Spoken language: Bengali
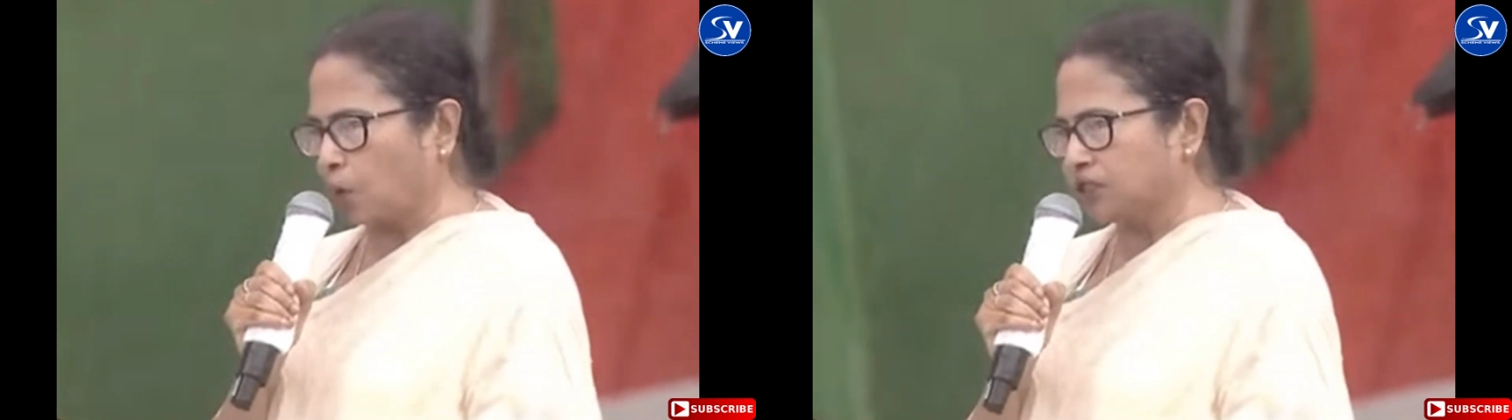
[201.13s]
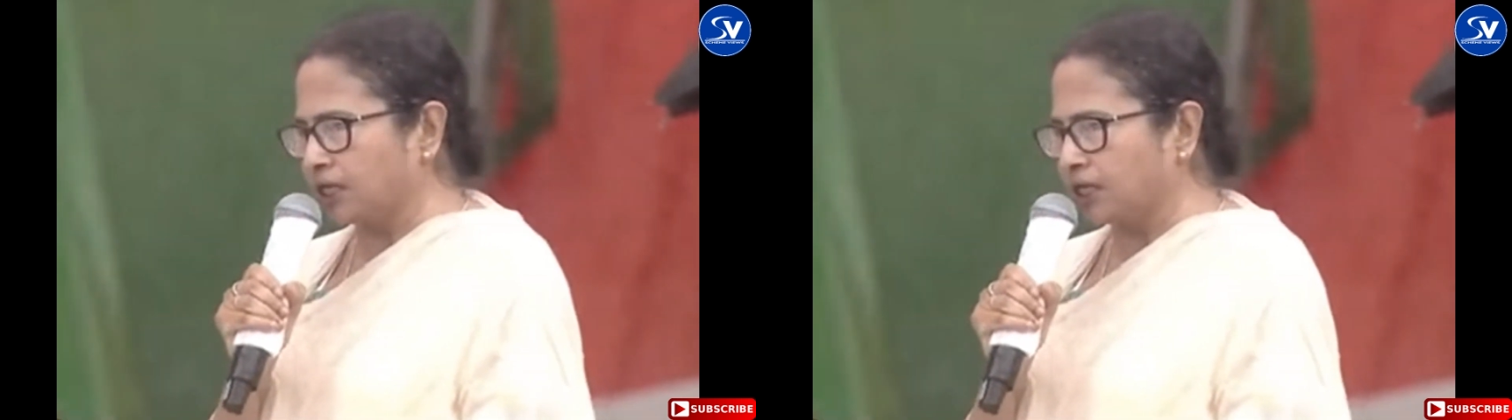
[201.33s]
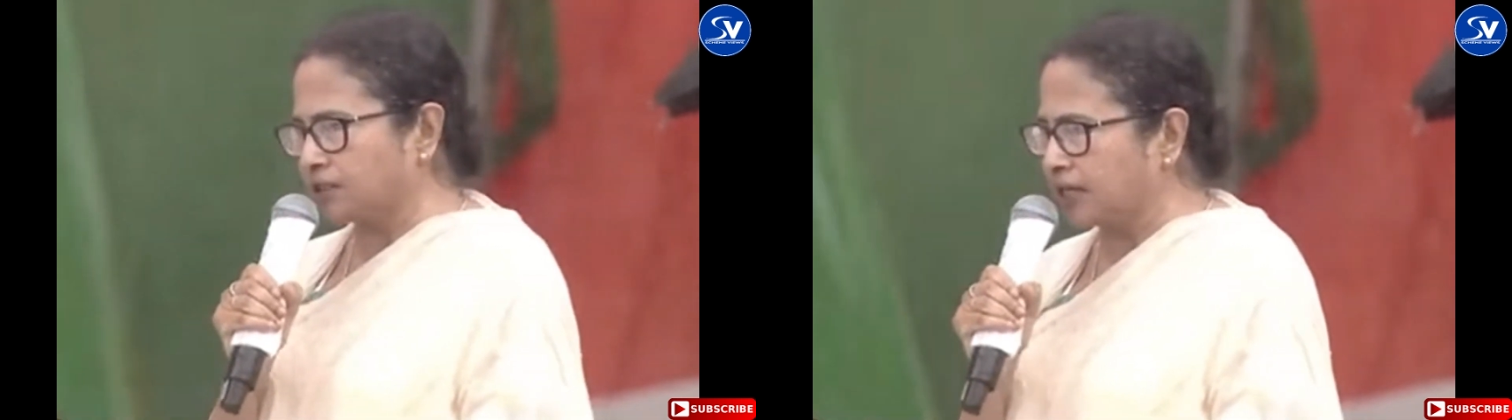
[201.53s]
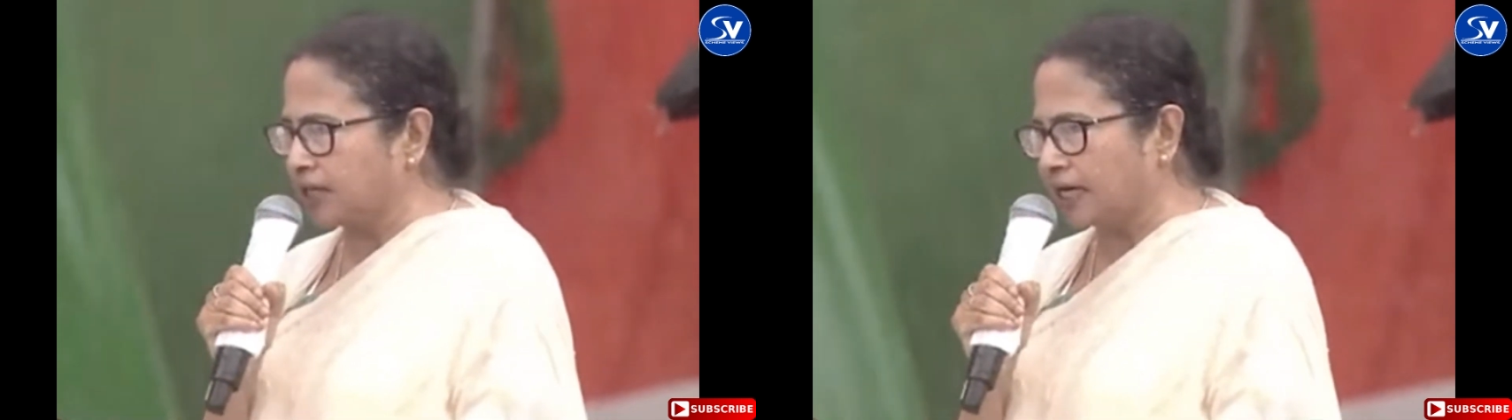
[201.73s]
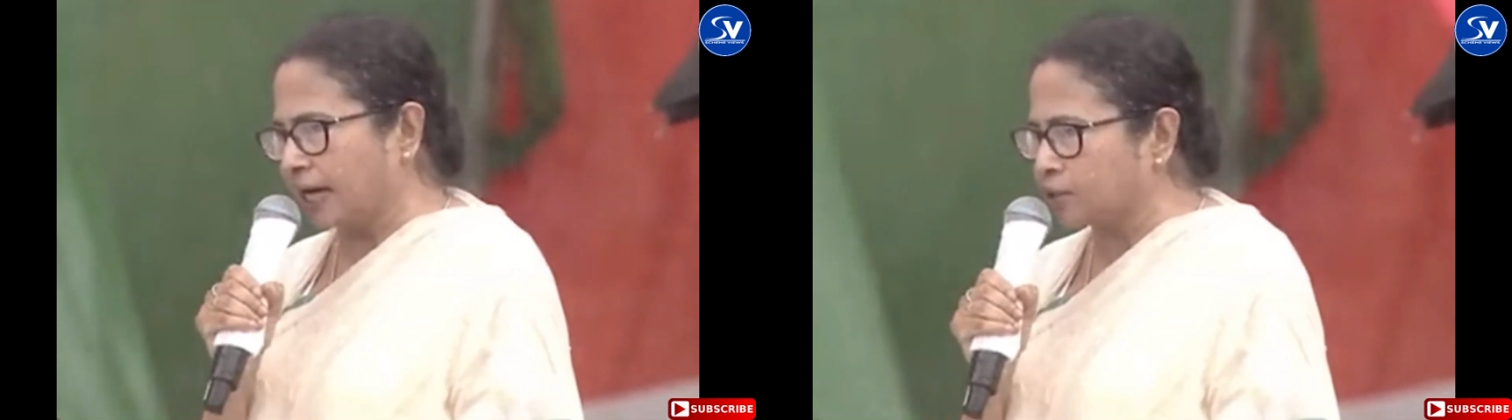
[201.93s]
পঞ্চাশ
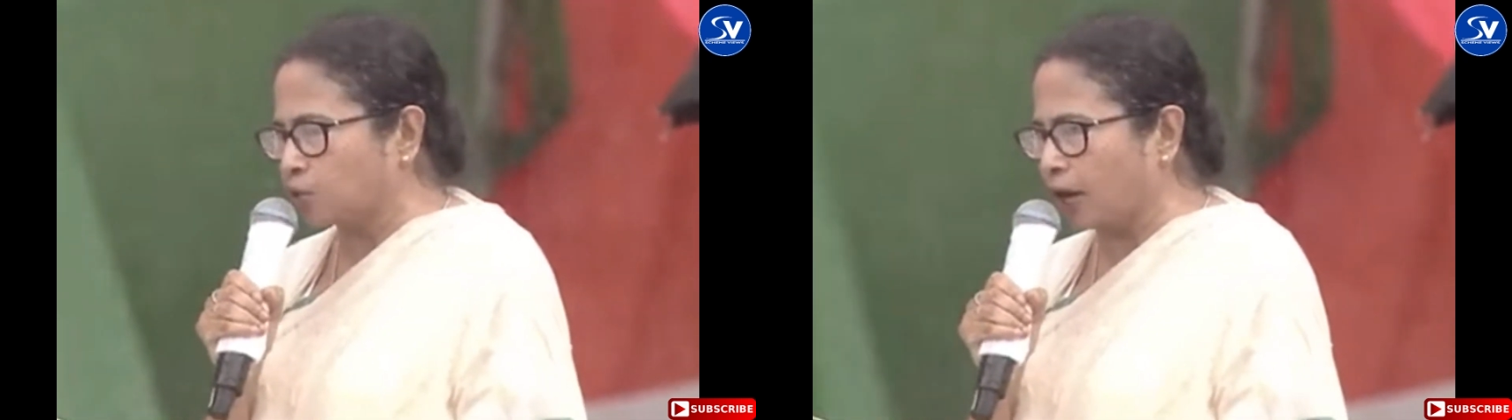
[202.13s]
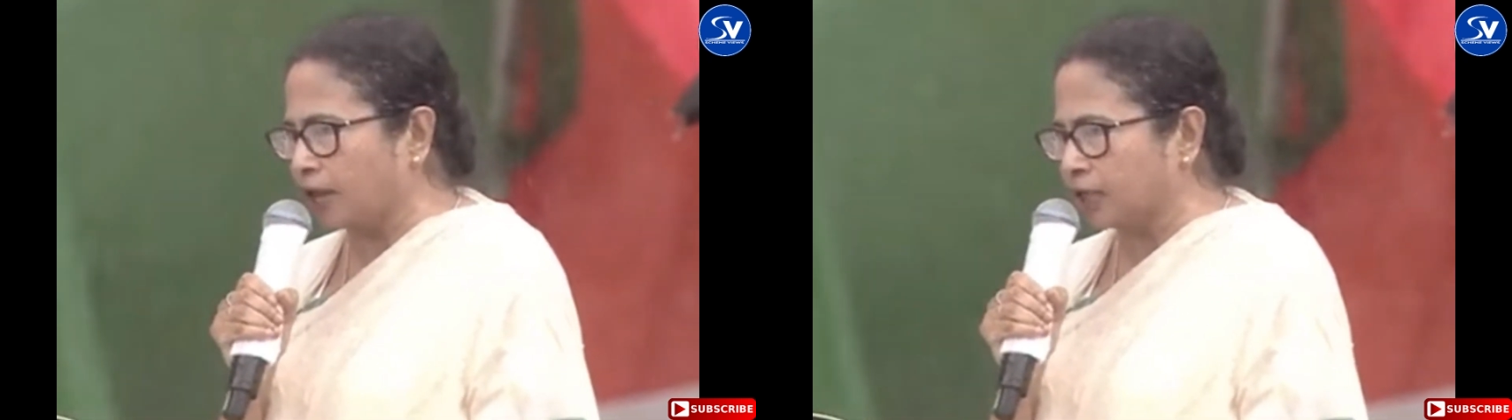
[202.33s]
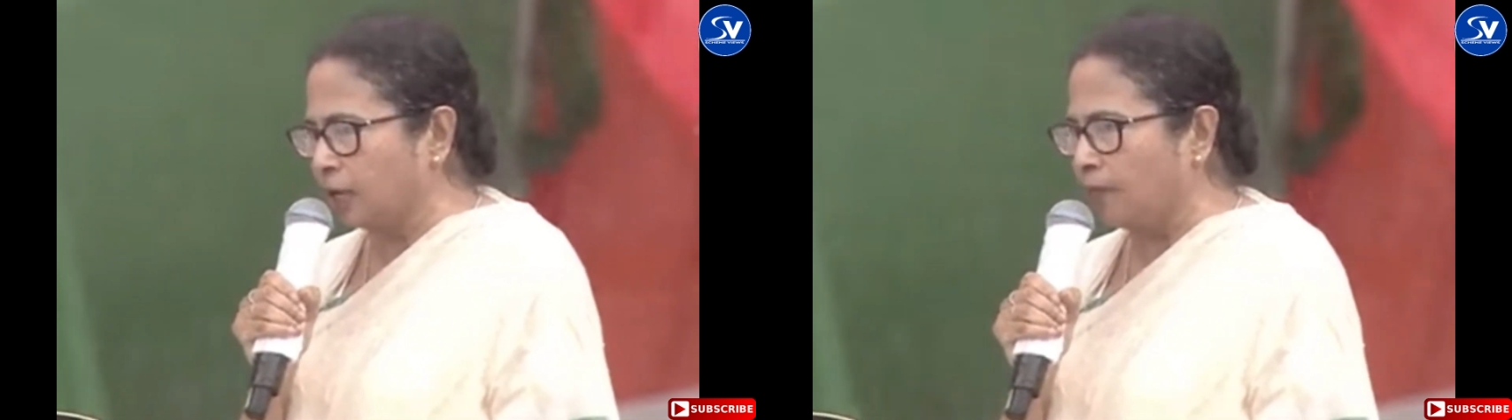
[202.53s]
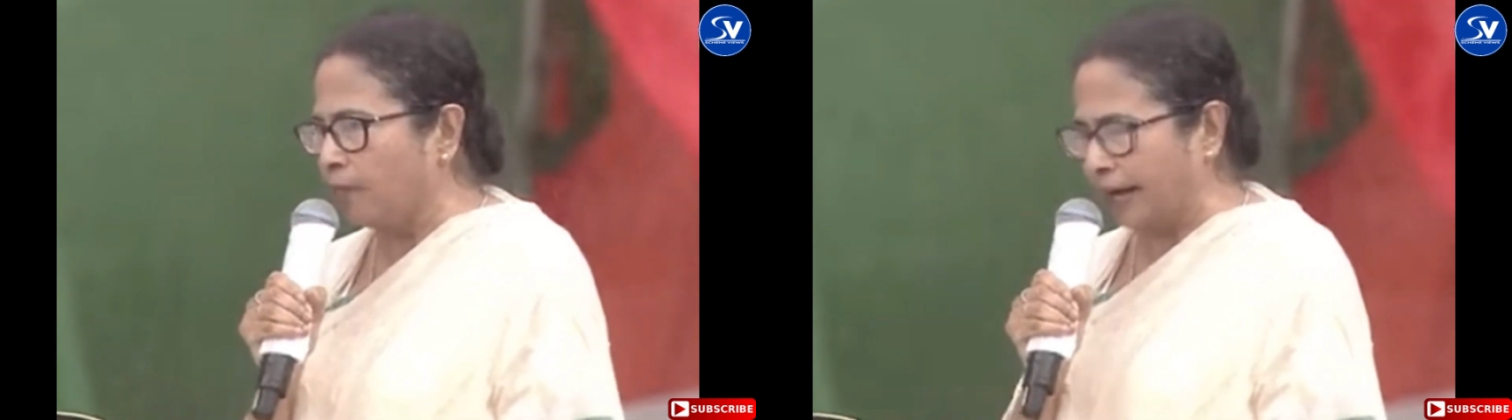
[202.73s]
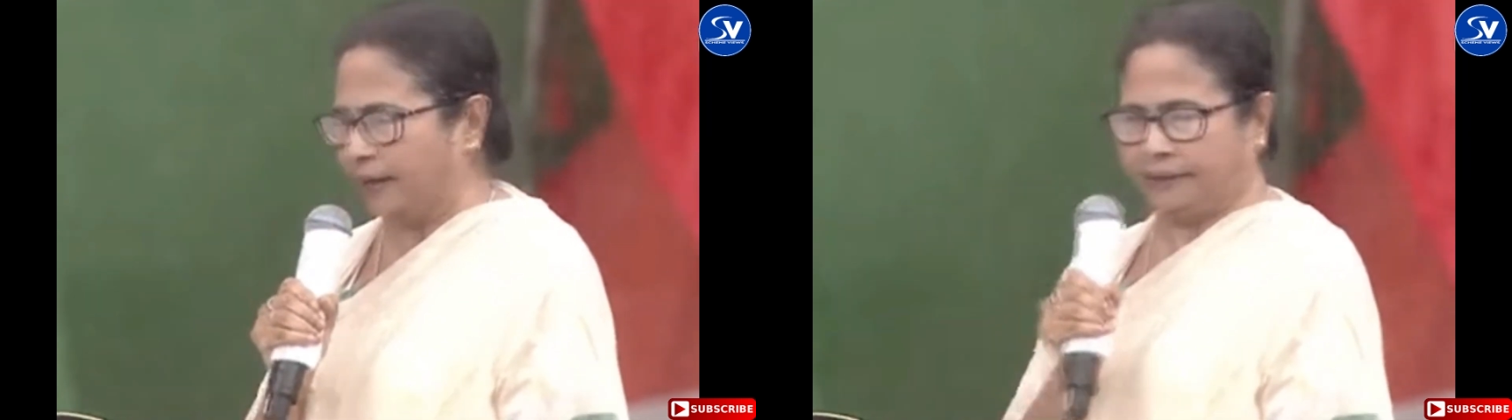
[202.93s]
দিনের কাজ করাতেই
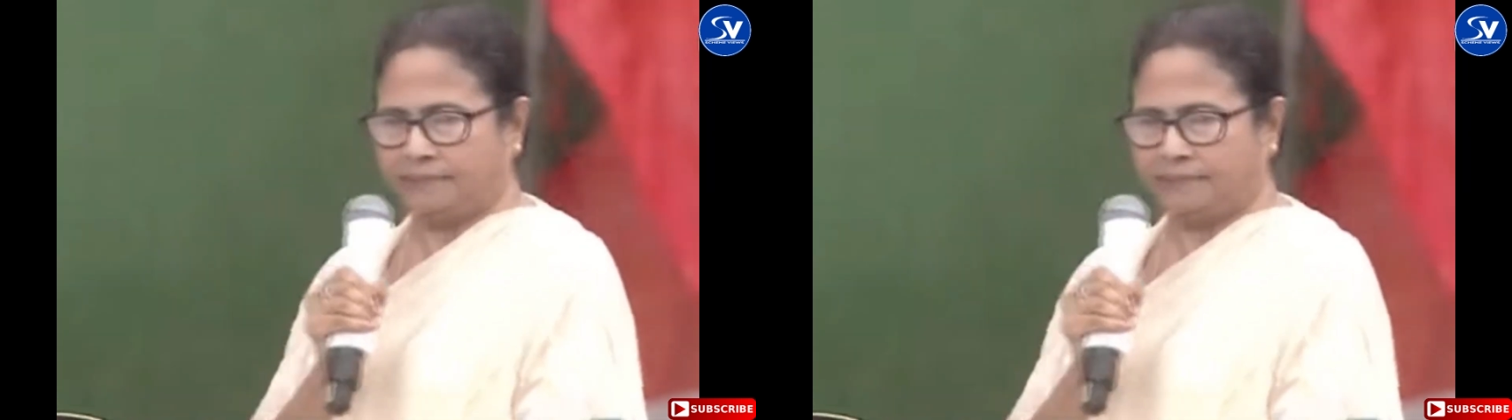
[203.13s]
পারে